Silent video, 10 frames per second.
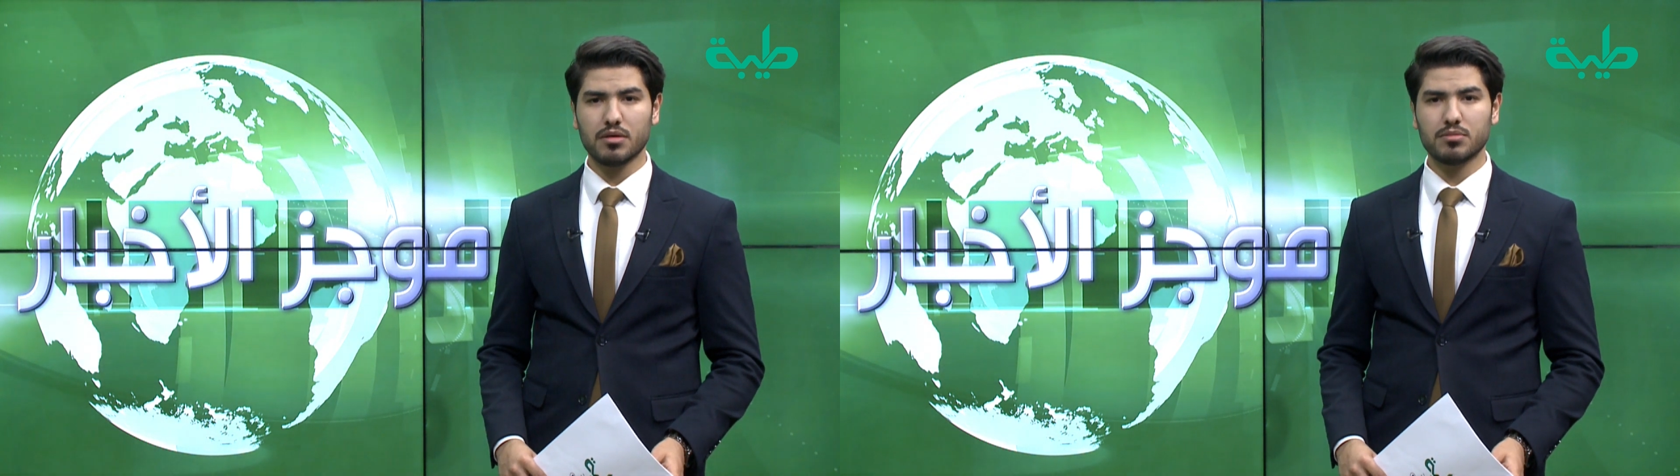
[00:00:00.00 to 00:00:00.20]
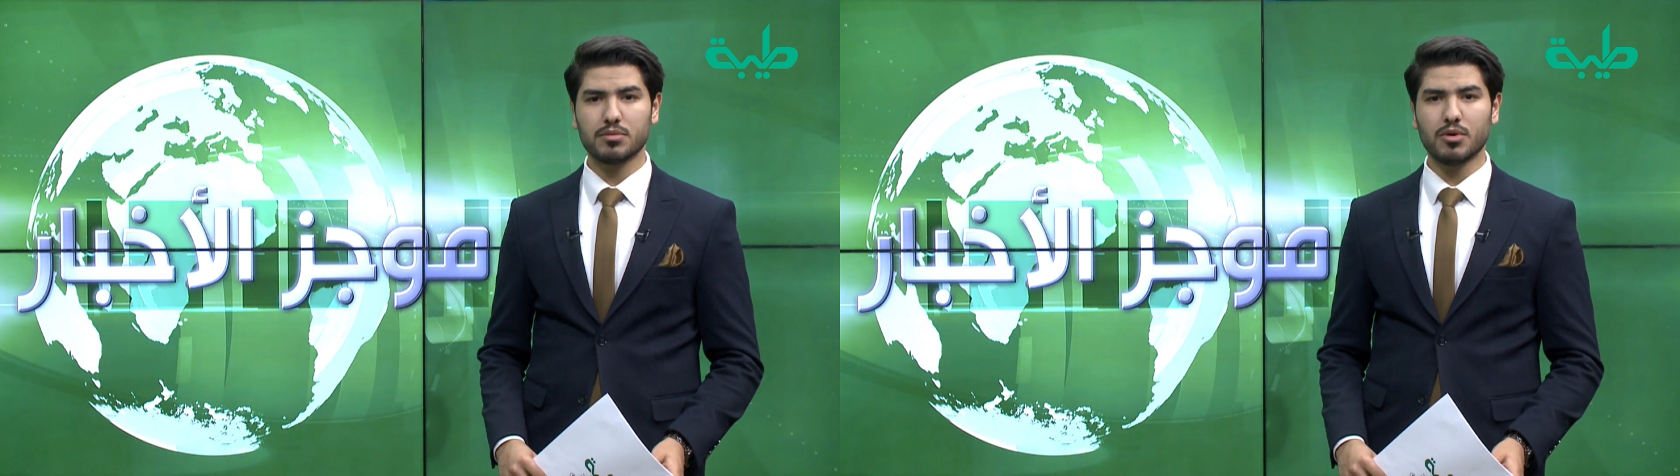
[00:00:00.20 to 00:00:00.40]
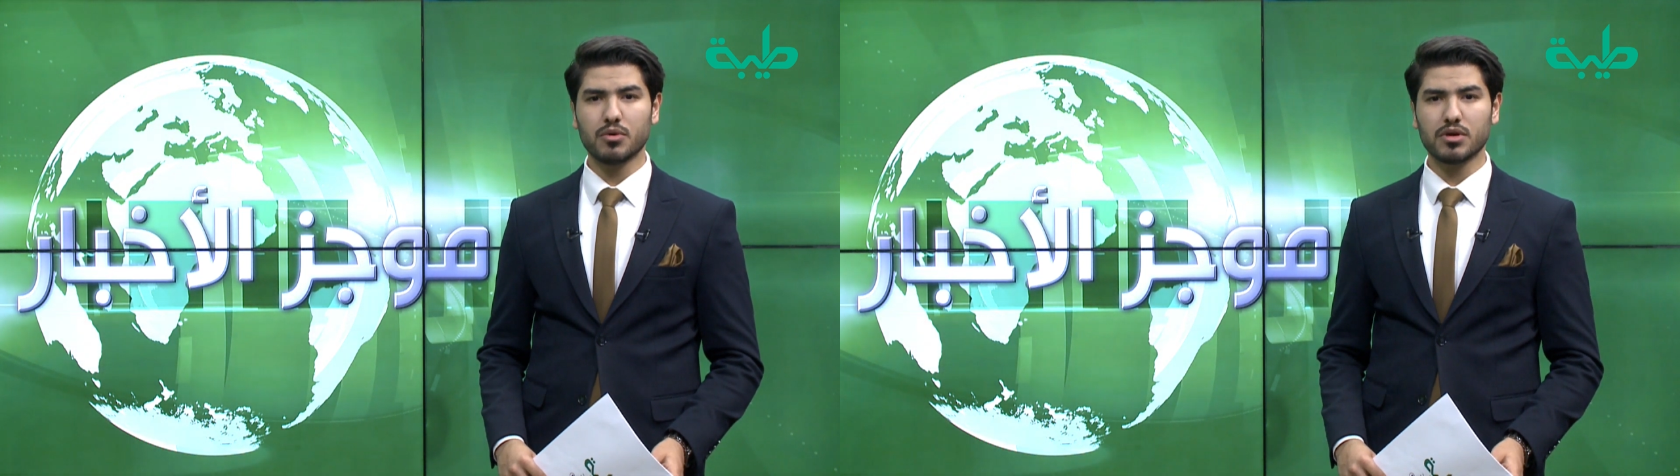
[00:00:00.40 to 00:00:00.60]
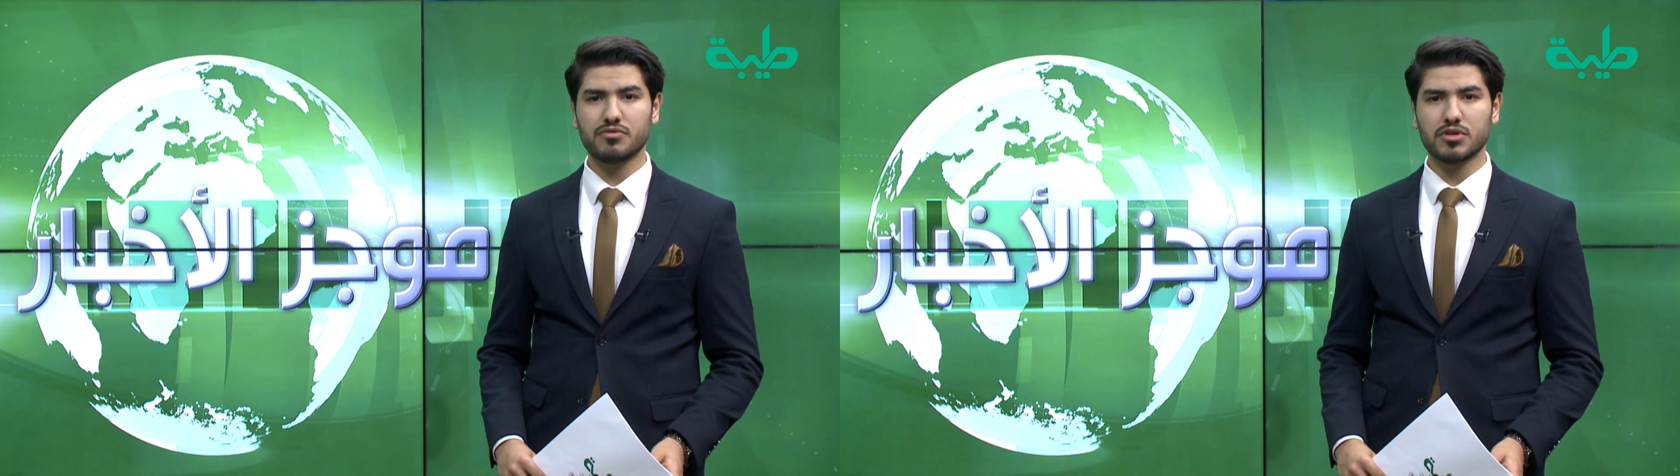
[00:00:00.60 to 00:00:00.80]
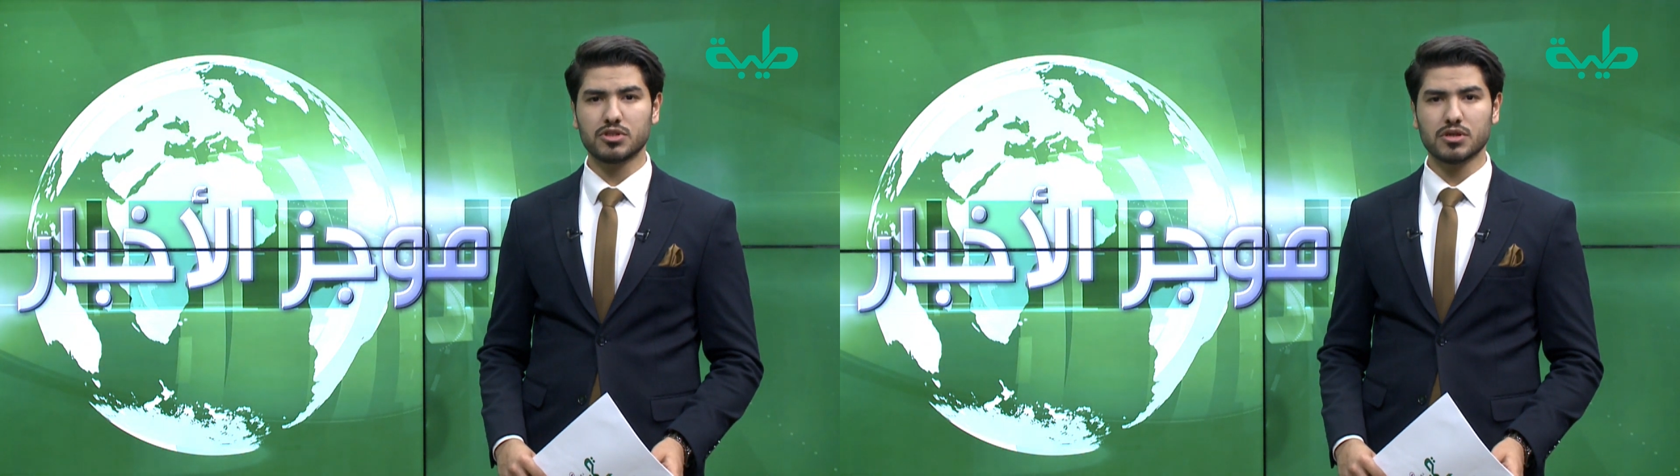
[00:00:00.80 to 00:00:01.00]

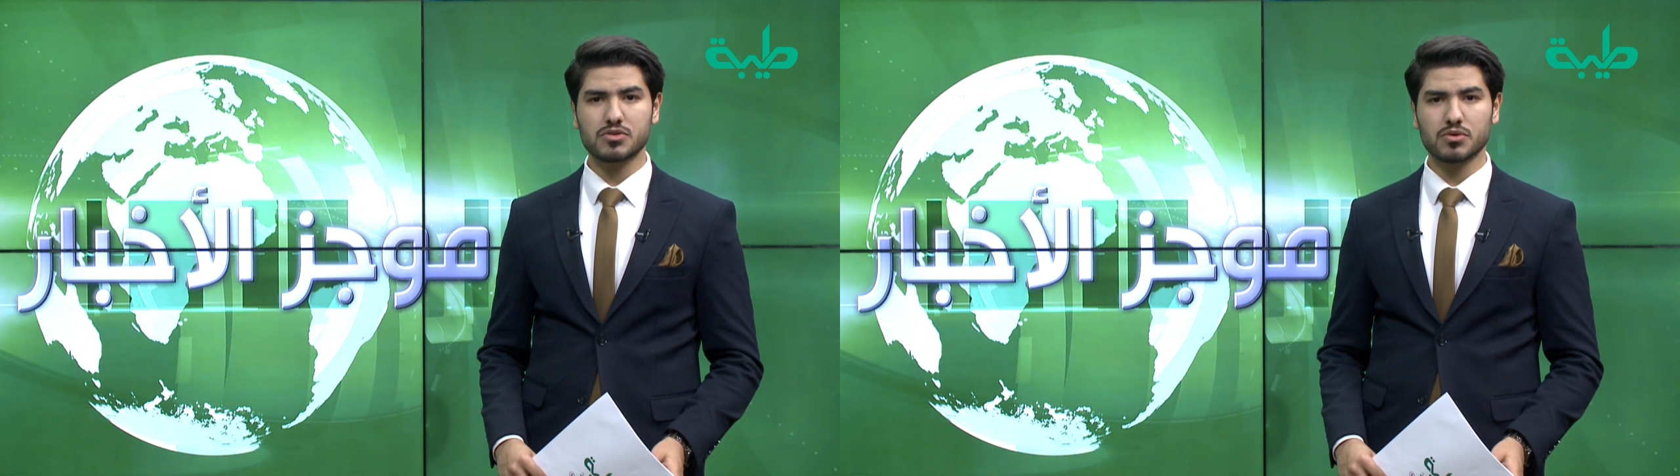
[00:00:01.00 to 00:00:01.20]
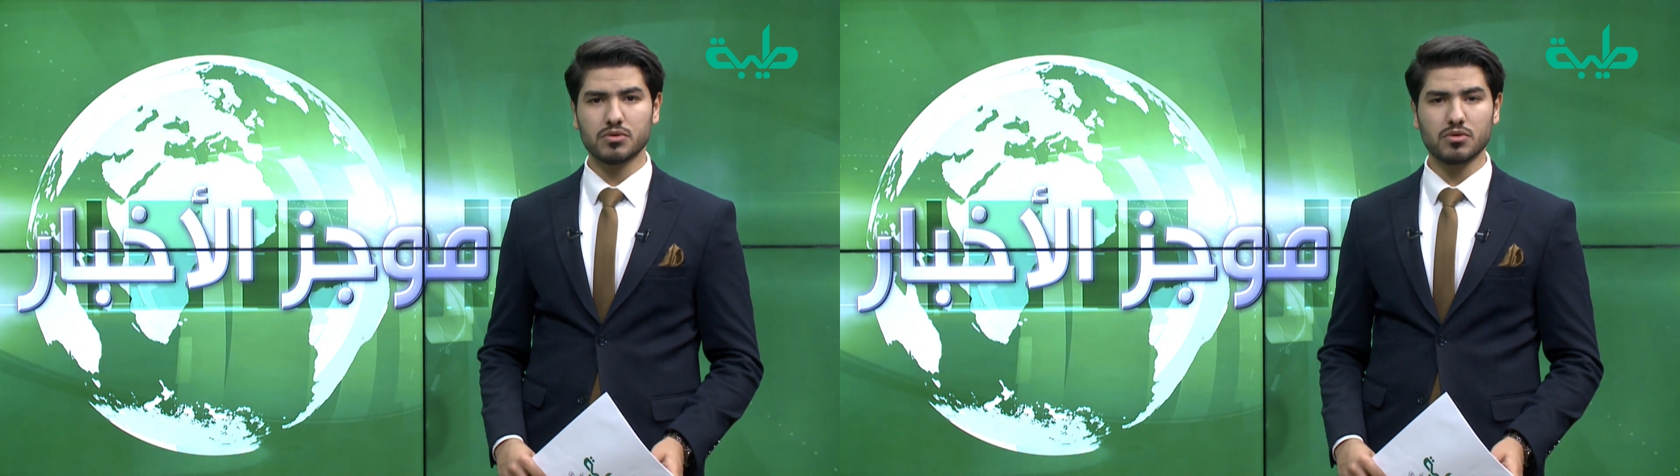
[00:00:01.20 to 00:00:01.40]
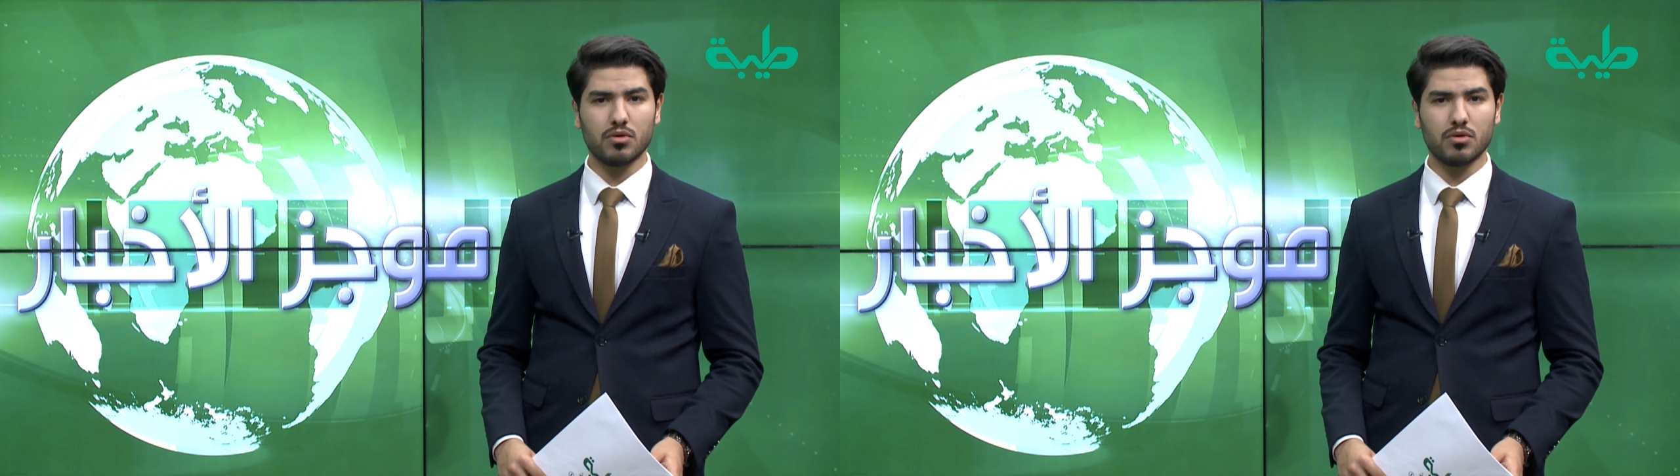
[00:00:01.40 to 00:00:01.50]
بموقف جاكسون